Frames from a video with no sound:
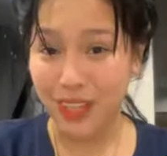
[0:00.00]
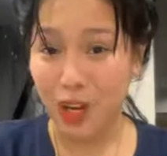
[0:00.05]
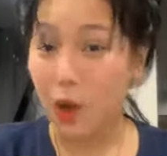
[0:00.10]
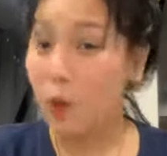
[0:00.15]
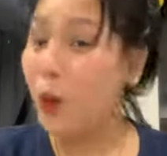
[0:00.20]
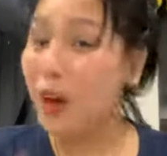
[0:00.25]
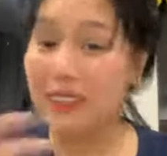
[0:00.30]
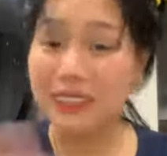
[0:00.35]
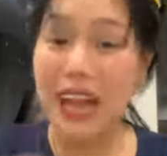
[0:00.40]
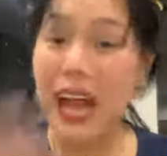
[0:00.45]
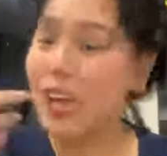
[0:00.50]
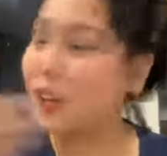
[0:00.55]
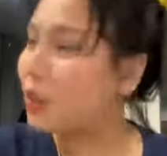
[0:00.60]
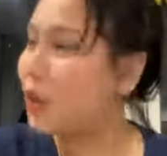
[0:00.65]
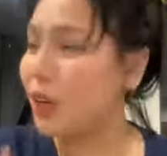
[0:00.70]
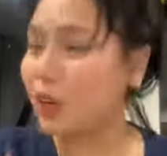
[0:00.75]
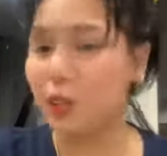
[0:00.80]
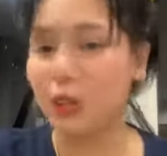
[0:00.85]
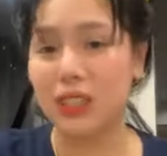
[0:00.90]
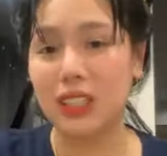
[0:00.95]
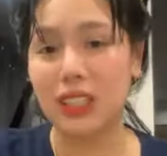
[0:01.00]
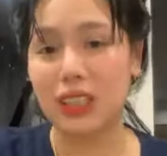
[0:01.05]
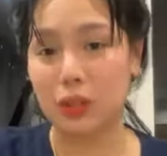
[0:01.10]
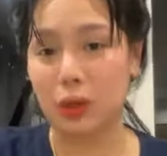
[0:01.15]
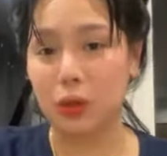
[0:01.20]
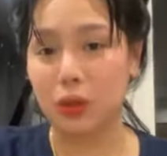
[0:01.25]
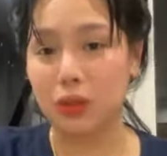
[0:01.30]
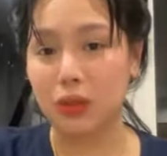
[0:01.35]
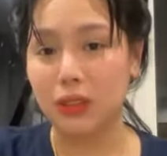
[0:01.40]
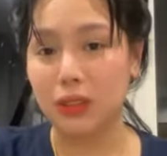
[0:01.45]
Huwag tayong ano
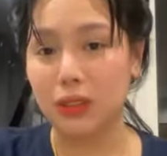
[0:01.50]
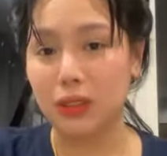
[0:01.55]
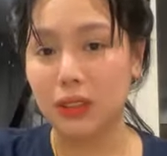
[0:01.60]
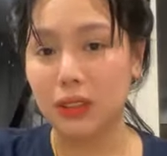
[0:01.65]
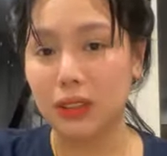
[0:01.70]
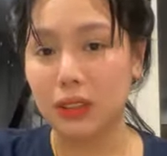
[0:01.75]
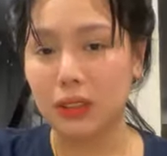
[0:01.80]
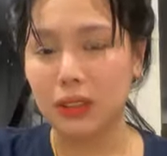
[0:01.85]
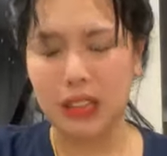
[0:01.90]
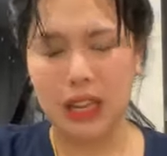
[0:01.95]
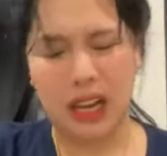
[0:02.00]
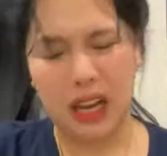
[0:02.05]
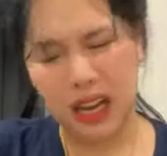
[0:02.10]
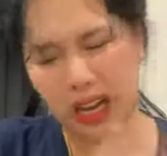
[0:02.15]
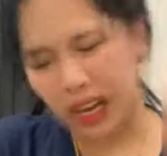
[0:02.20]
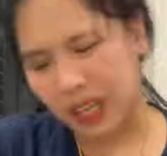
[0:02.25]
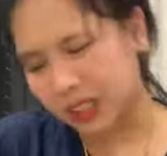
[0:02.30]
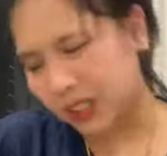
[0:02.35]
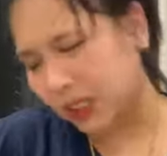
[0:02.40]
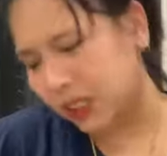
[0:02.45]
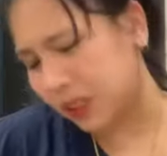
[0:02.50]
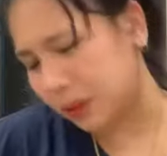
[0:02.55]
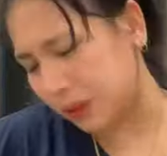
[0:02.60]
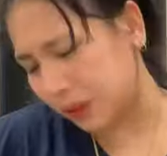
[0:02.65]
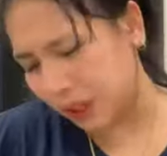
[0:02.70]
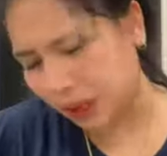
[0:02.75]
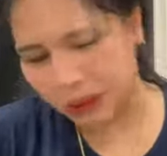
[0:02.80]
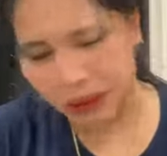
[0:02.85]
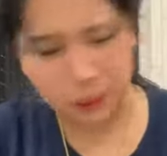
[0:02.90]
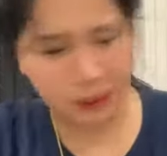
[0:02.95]
dito na just uh,
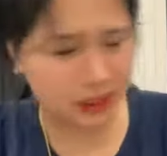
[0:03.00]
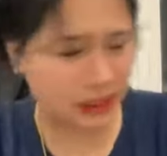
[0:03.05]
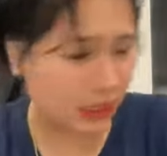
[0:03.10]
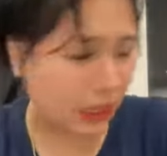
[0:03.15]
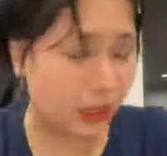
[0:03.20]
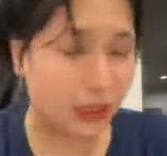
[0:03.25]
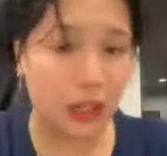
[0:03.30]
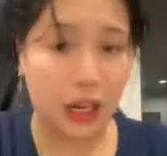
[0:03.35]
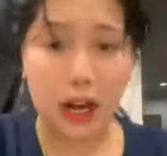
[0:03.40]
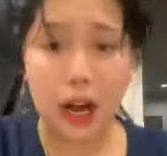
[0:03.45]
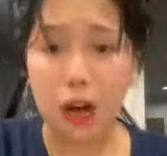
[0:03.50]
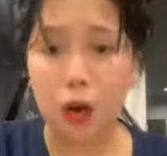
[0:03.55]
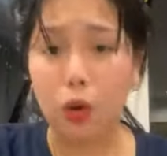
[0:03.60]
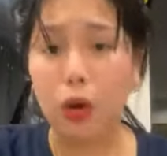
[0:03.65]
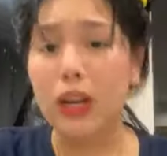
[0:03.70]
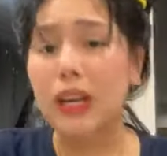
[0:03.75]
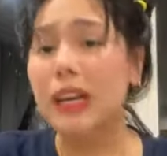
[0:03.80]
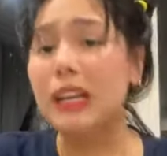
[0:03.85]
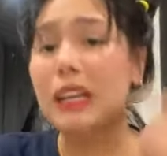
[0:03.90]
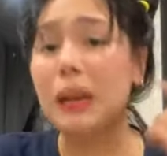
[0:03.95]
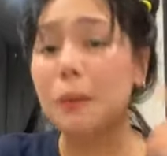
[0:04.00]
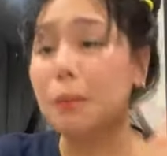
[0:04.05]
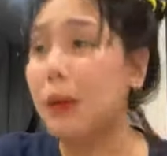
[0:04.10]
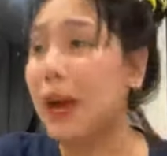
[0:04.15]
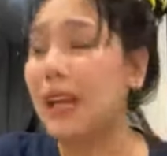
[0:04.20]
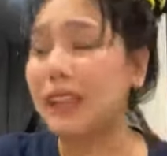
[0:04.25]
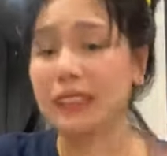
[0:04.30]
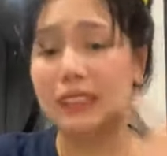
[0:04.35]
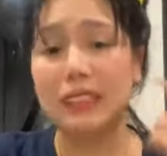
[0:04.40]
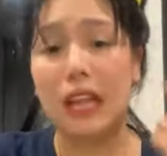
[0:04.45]
ah, ah, misled lang ako. Ilang
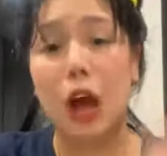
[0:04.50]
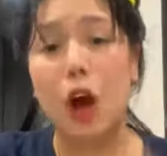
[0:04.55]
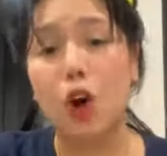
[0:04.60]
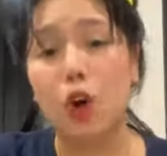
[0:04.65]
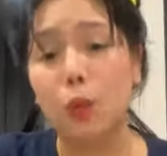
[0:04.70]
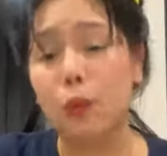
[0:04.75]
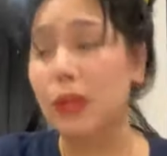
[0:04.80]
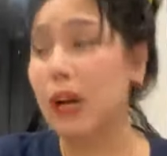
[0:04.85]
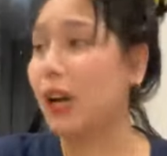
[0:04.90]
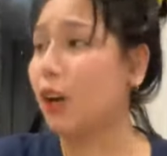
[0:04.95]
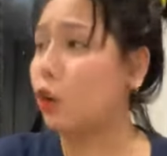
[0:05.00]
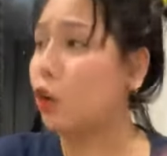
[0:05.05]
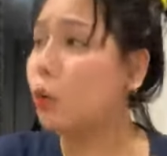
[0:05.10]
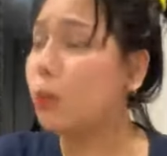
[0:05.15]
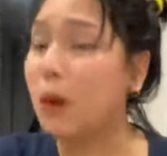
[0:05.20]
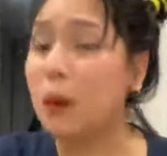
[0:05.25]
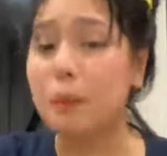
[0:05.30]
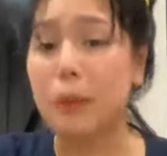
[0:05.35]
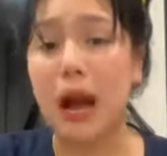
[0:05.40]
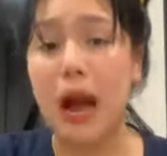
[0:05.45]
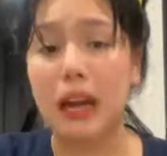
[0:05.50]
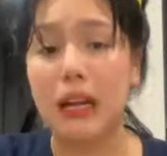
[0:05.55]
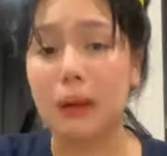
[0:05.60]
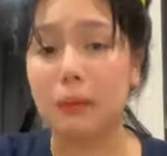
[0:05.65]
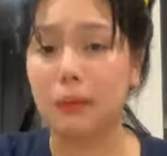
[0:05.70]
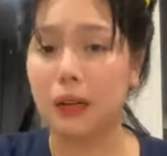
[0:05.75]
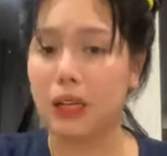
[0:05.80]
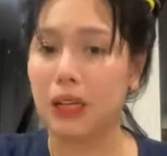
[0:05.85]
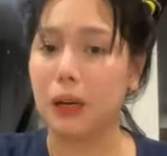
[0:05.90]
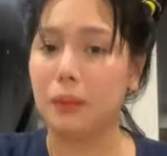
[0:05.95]
beses na akong umiyak, Rob,
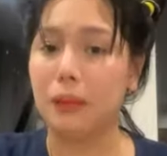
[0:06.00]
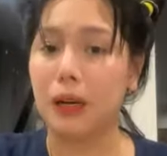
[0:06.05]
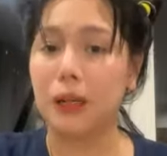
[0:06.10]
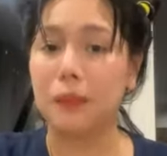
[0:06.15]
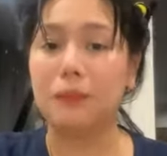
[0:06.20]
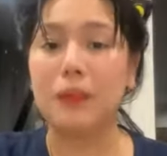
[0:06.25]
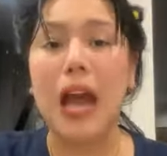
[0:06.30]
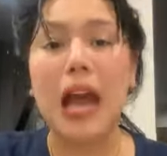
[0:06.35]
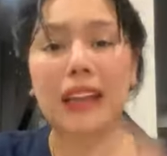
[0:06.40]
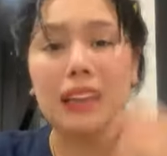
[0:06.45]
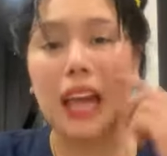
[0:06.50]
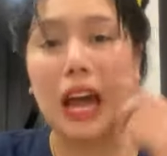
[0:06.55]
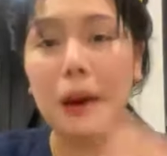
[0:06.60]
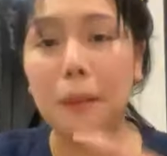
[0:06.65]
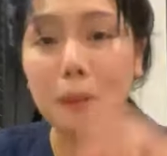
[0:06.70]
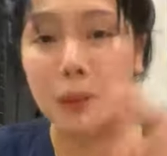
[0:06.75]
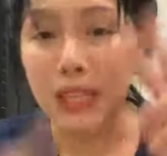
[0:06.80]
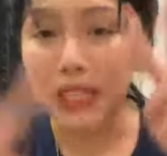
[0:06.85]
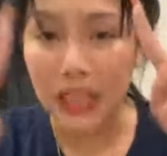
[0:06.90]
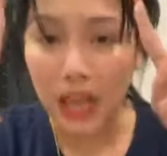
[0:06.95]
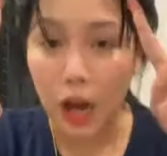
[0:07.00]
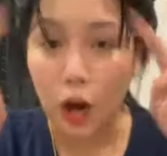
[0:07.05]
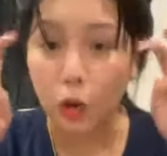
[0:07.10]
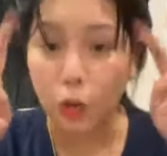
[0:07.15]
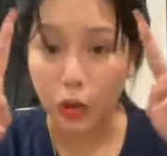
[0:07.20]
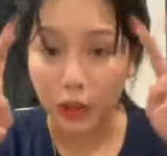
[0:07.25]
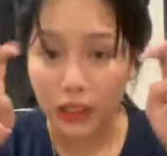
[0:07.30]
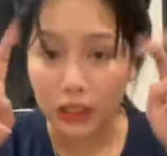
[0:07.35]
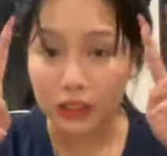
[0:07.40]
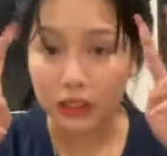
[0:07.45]
magpaalam ka naman. At ang
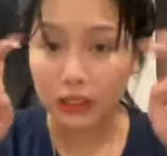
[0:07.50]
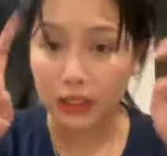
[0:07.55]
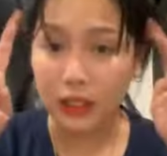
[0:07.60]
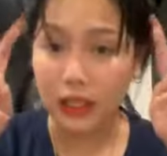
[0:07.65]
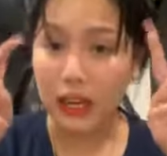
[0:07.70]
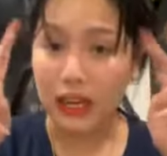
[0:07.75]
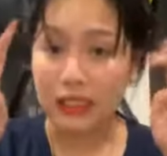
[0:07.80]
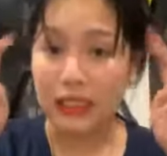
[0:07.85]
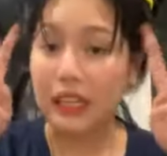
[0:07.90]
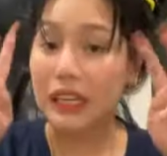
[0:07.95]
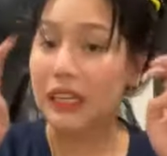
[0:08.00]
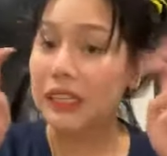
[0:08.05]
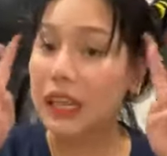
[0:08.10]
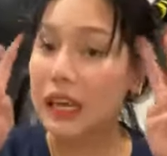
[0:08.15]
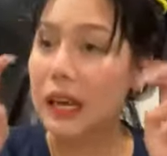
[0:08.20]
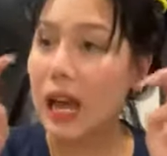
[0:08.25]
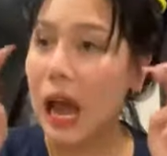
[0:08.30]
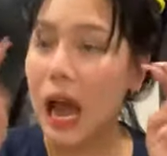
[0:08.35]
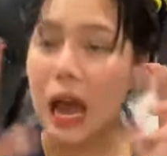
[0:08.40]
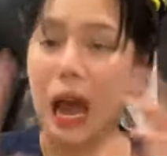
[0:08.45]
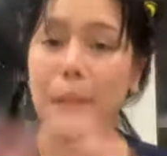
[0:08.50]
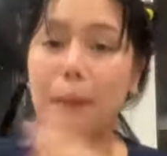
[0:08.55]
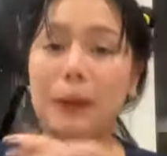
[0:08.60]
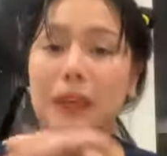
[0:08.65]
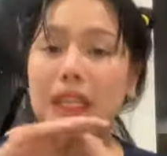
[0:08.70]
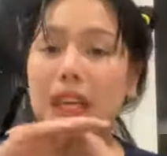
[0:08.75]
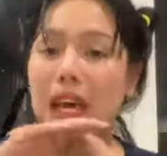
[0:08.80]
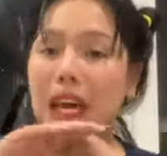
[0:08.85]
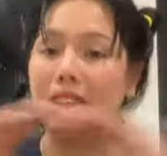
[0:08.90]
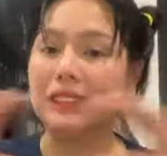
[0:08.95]
pinaka-word na ginaga, ah,
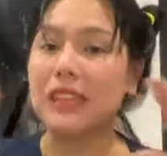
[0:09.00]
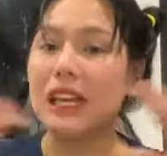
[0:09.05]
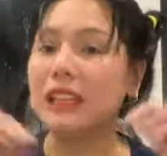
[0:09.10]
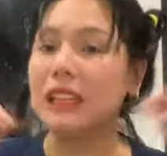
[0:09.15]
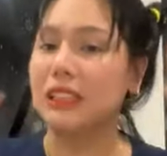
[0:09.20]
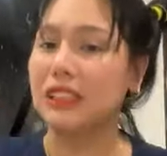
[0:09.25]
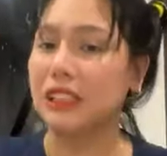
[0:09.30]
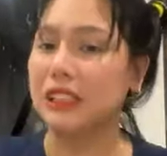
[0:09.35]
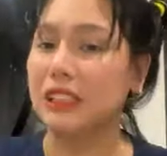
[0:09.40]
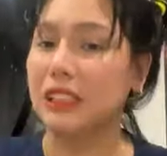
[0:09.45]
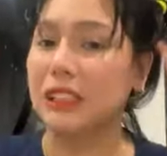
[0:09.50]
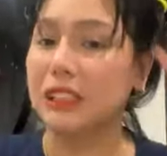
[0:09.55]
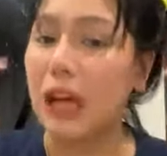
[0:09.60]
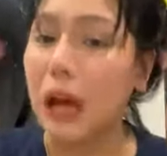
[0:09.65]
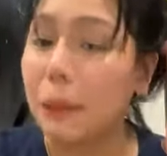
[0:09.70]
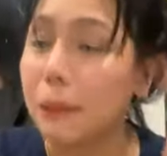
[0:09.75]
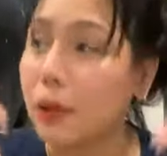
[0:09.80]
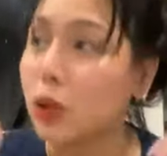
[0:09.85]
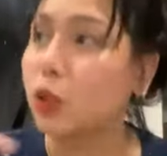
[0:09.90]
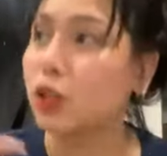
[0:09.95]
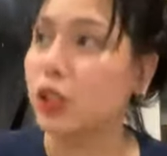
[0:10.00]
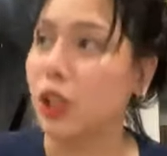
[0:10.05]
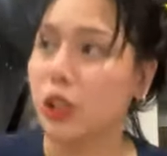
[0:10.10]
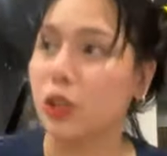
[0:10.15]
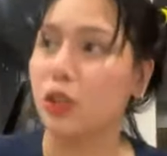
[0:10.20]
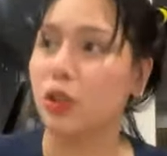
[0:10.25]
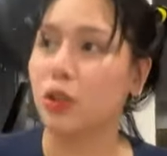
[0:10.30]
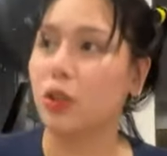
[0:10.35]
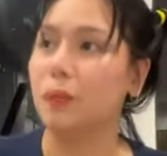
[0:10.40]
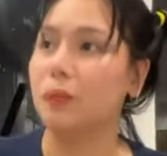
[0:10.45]
pinaka-sentence na sinasabi ko sa'yo,